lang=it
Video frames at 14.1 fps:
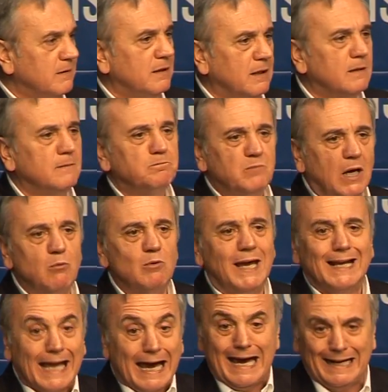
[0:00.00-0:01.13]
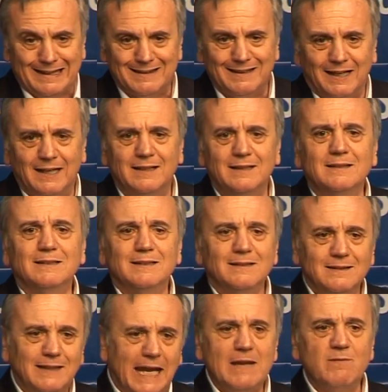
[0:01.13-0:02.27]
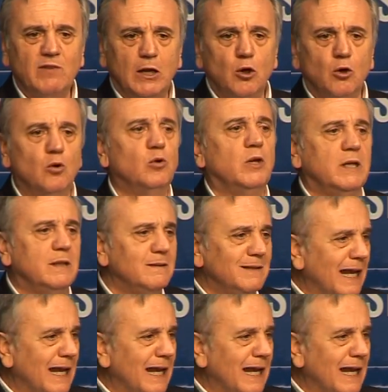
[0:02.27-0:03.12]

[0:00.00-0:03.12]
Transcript: da, da una carta dei valori,